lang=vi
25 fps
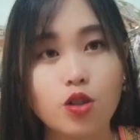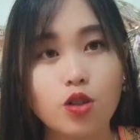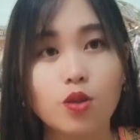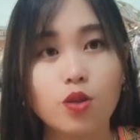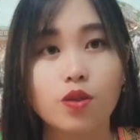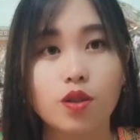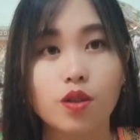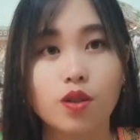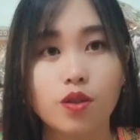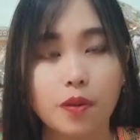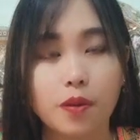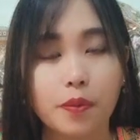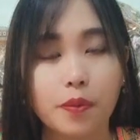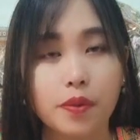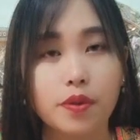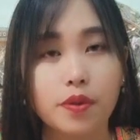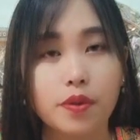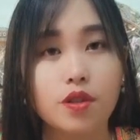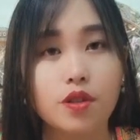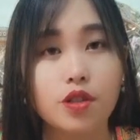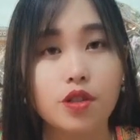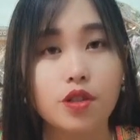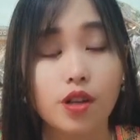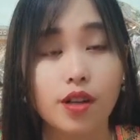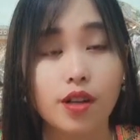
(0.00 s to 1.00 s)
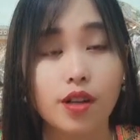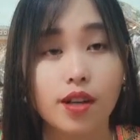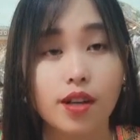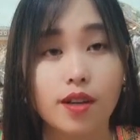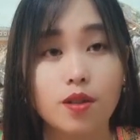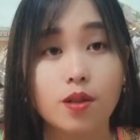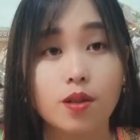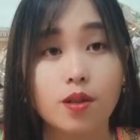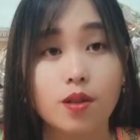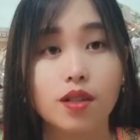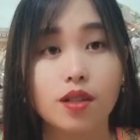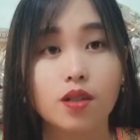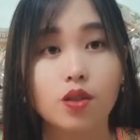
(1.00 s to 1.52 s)
trong tôi chọn phu nữ sợ đau
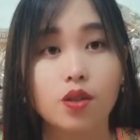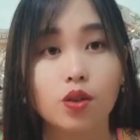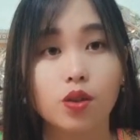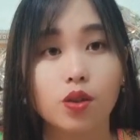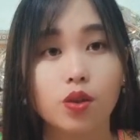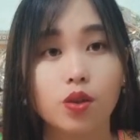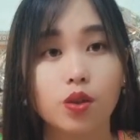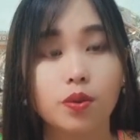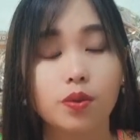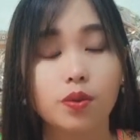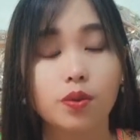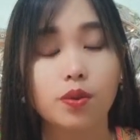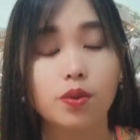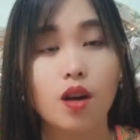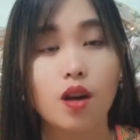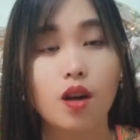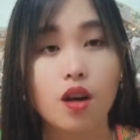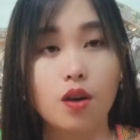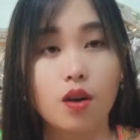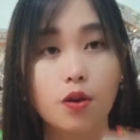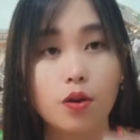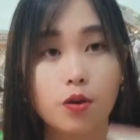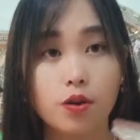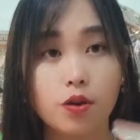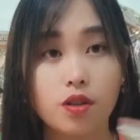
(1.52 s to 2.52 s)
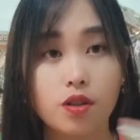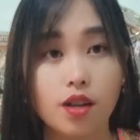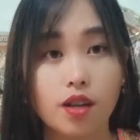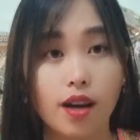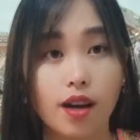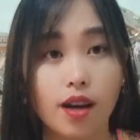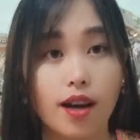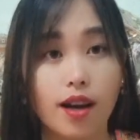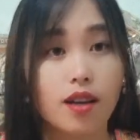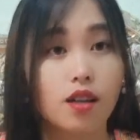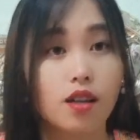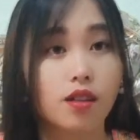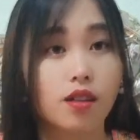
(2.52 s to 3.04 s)
sau lưng sau tù cụ yếu
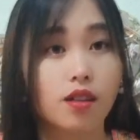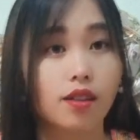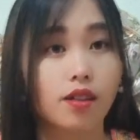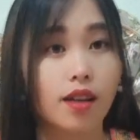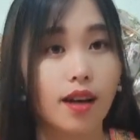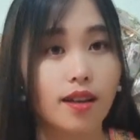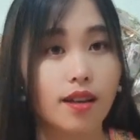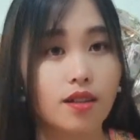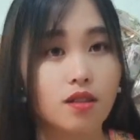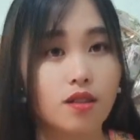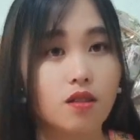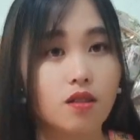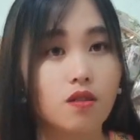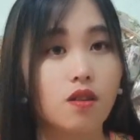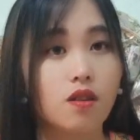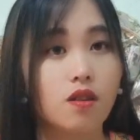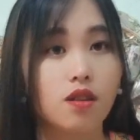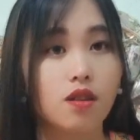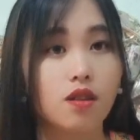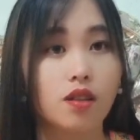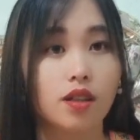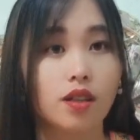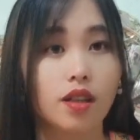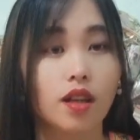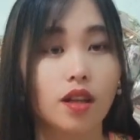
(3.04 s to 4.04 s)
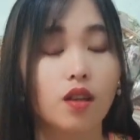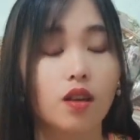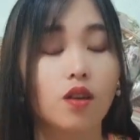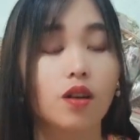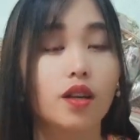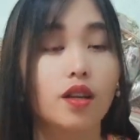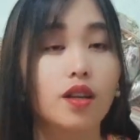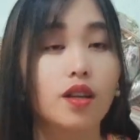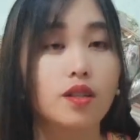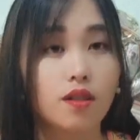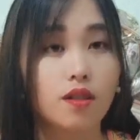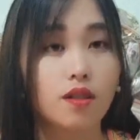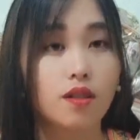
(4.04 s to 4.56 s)
cá lo thả cho là giờ tiền lọc
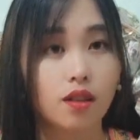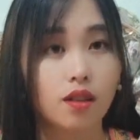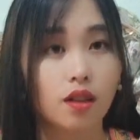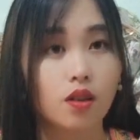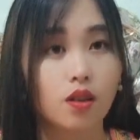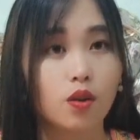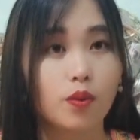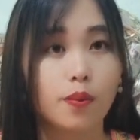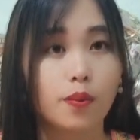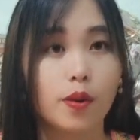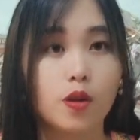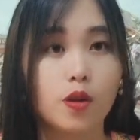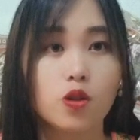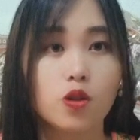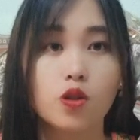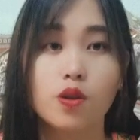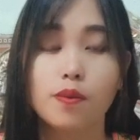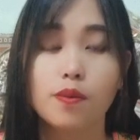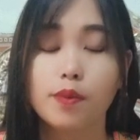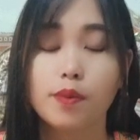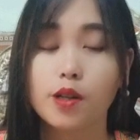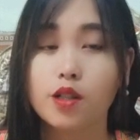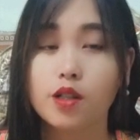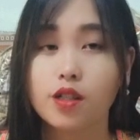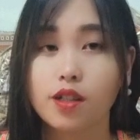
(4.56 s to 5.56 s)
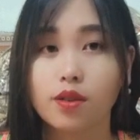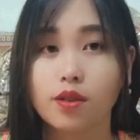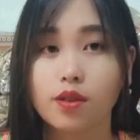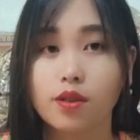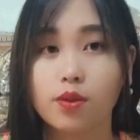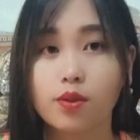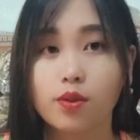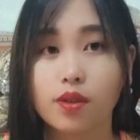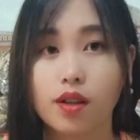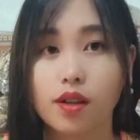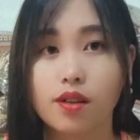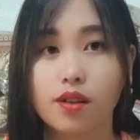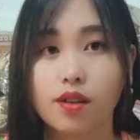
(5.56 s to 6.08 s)
hết xong đã cụ bỏ chua mỏ chạy
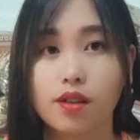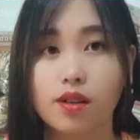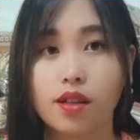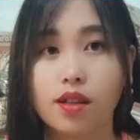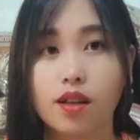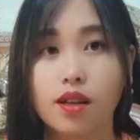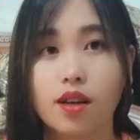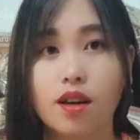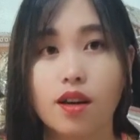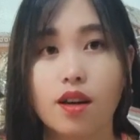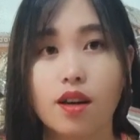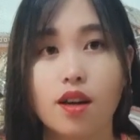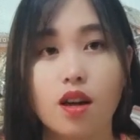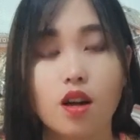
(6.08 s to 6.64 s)
tốn đã nó thế